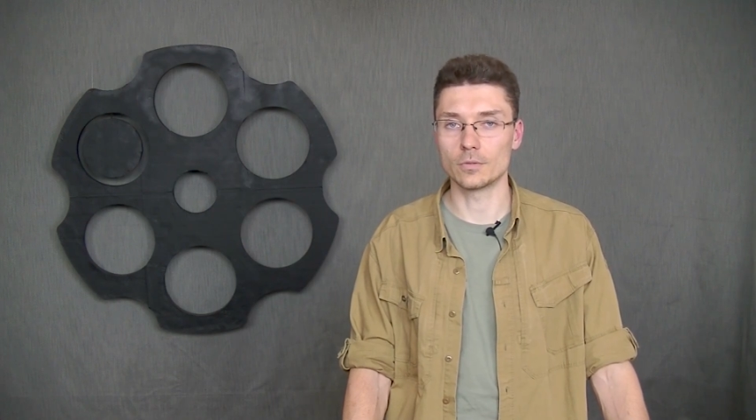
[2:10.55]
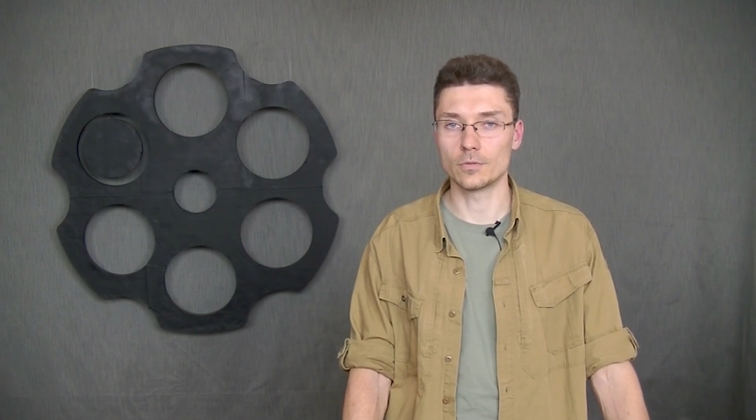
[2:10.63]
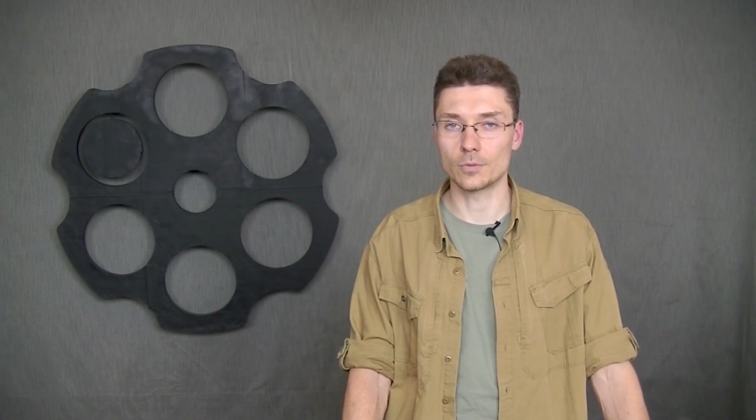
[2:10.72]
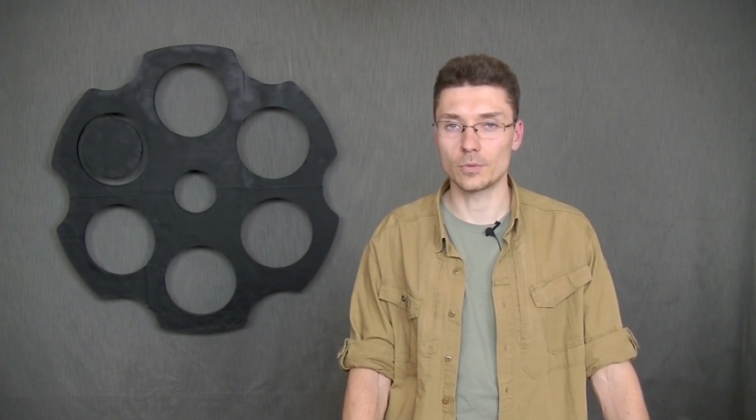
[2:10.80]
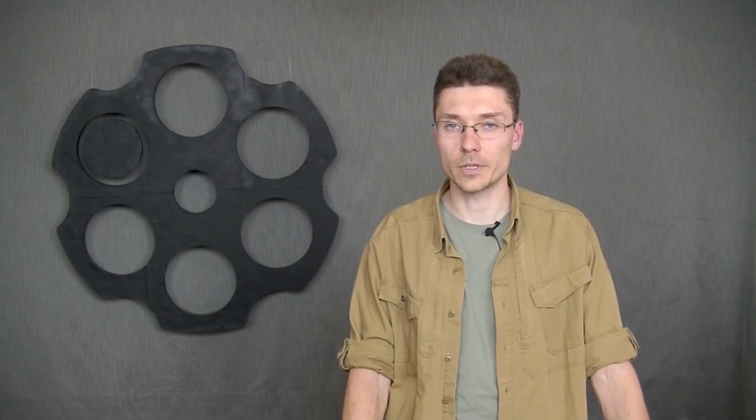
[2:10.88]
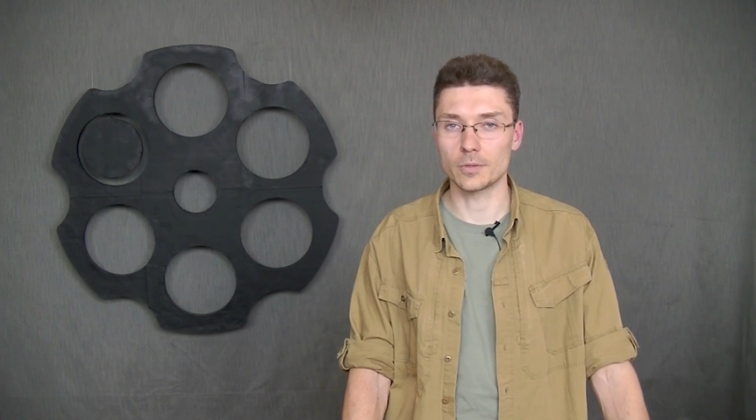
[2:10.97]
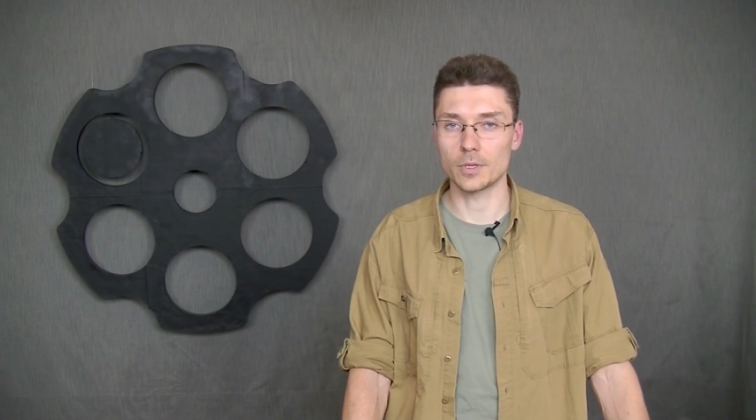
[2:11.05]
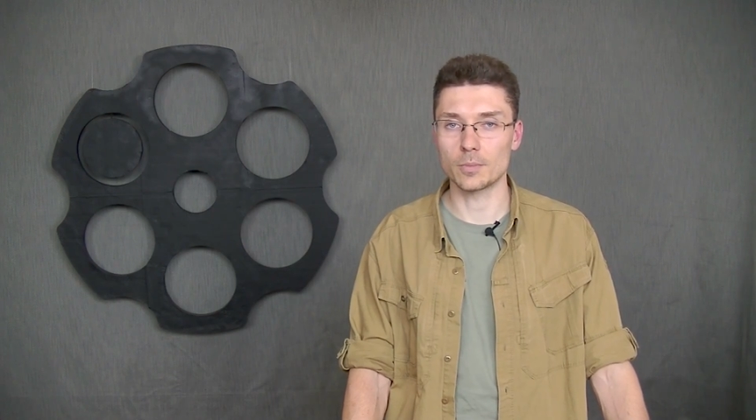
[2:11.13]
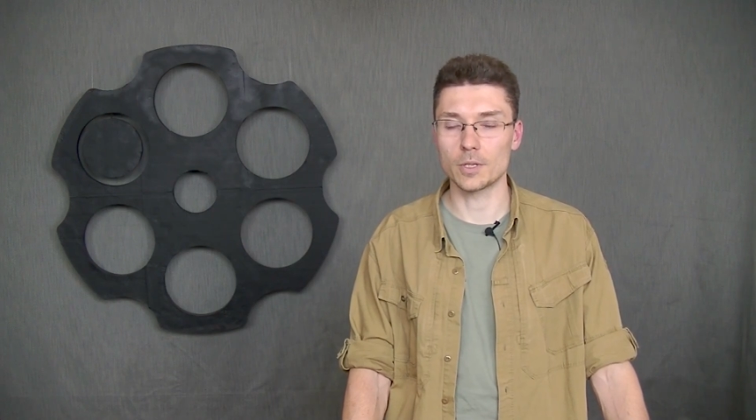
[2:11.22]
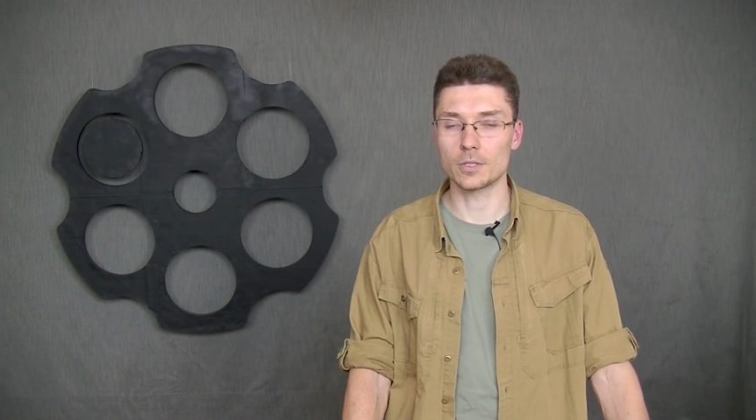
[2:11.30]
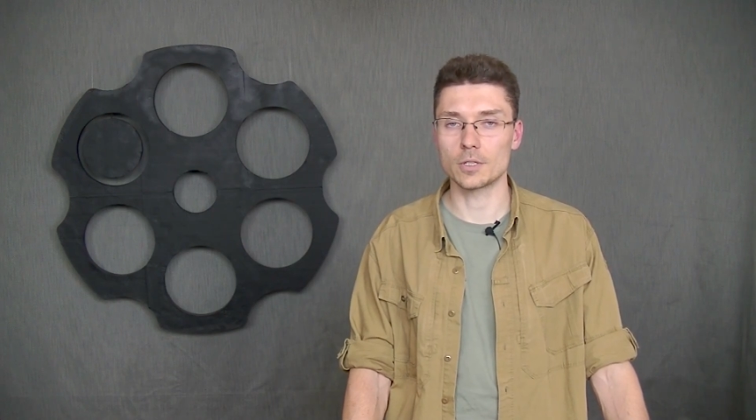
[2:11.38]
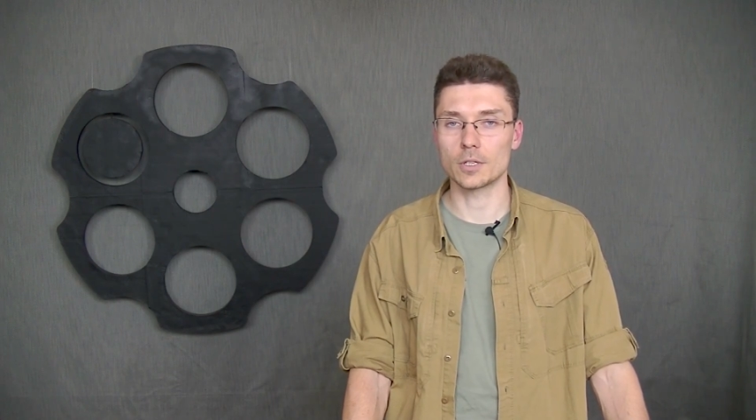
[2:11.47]
w ogóle go nie
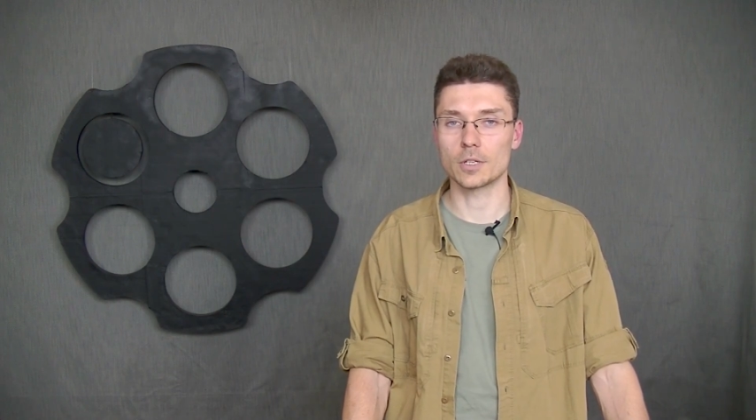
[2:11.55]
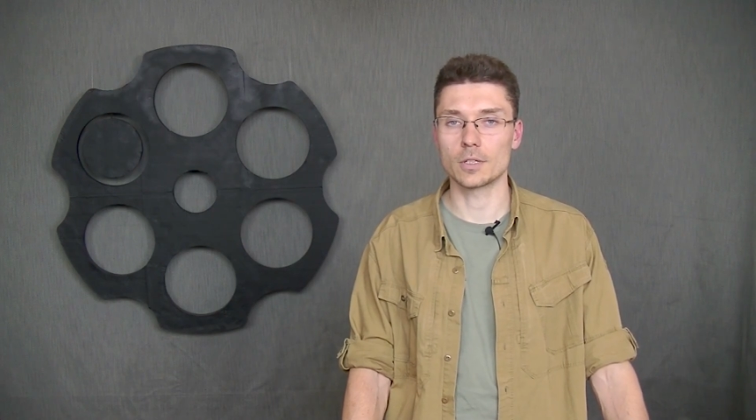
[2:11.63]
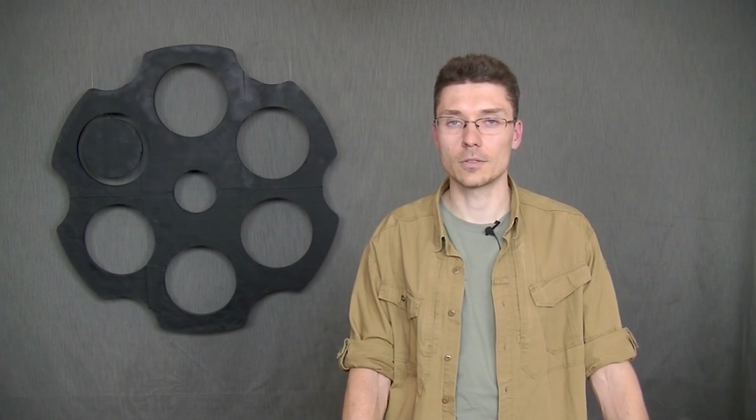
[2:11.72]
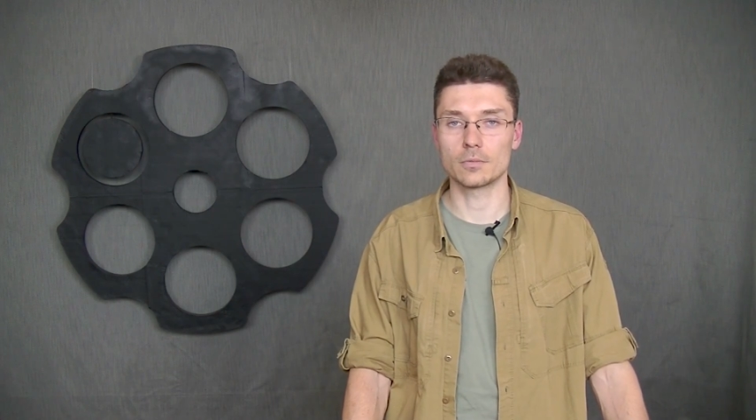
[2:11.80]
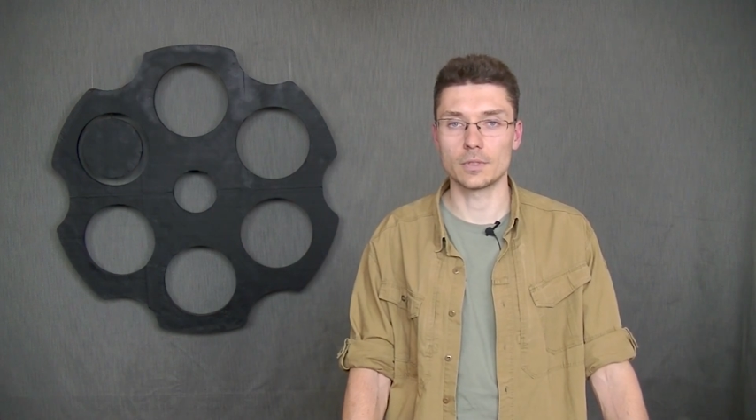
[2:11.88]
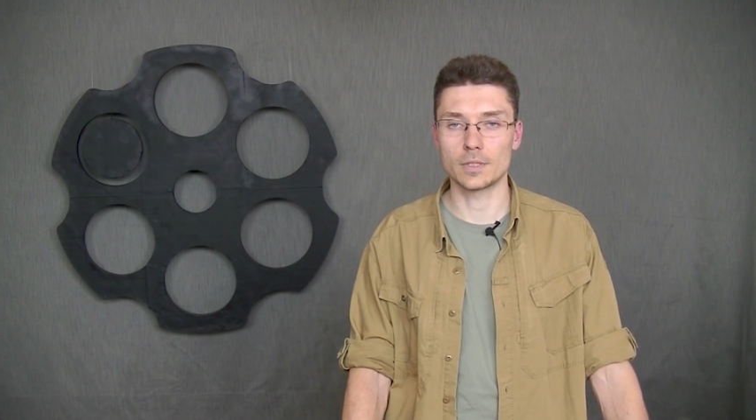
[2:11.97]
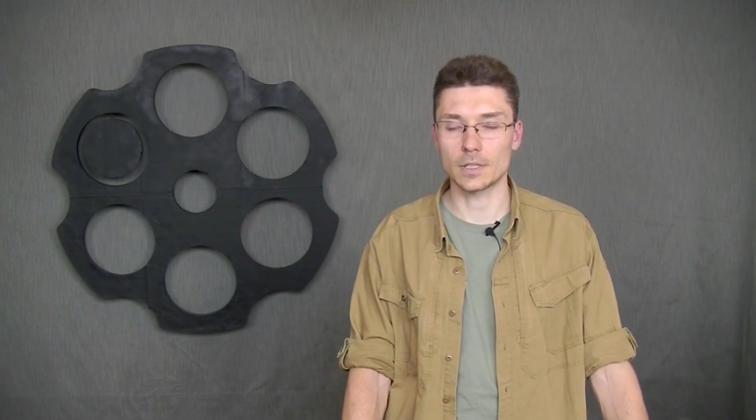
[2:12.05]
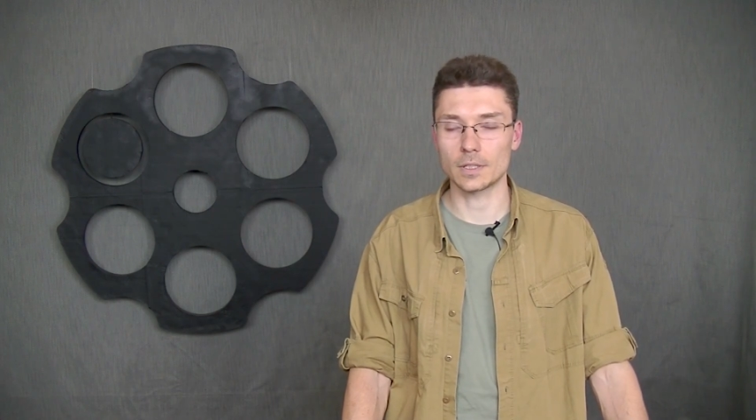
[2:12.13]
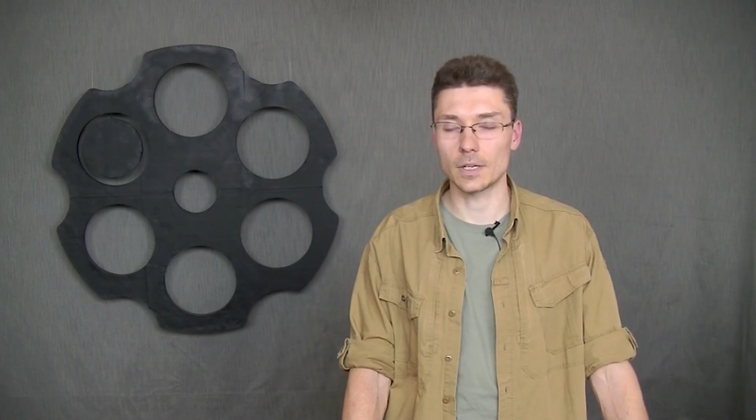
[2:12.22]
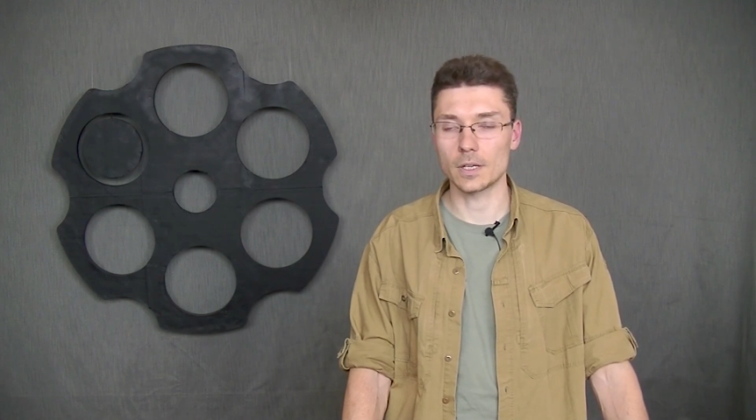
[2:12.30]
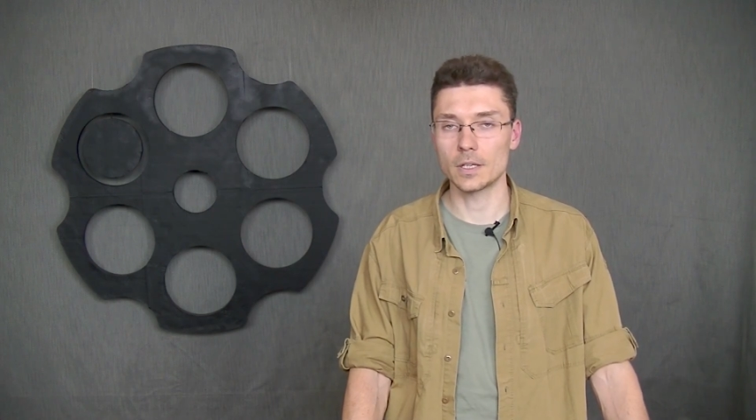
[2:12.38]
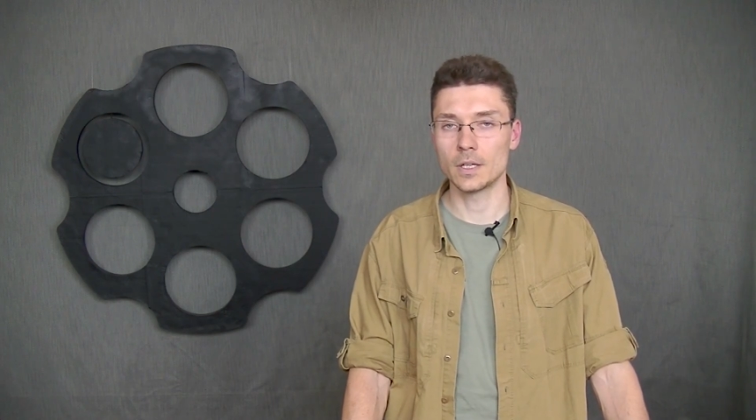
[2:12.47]
będzie i tak
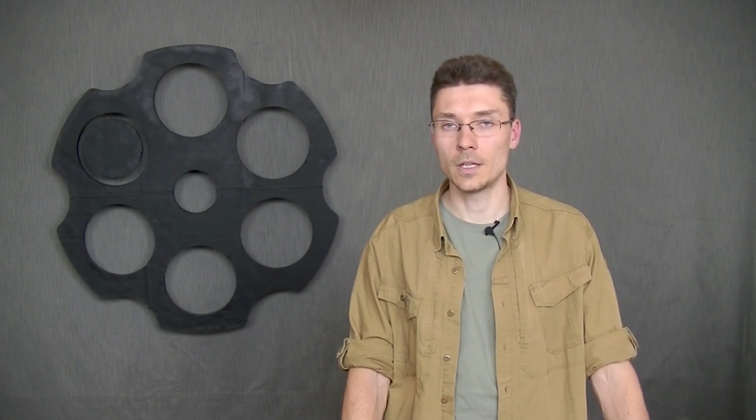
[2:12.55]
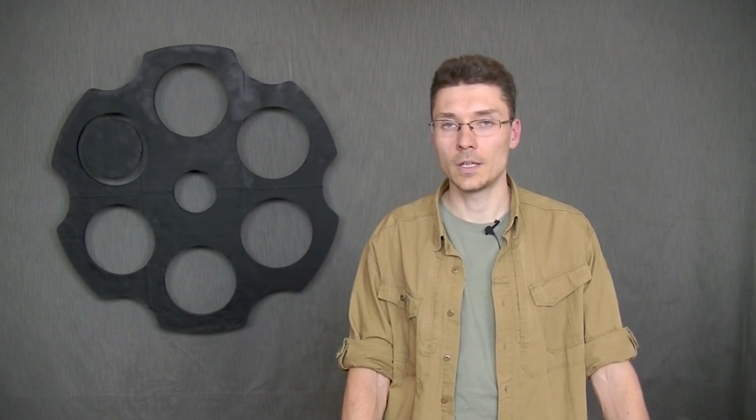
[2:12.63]
dalej,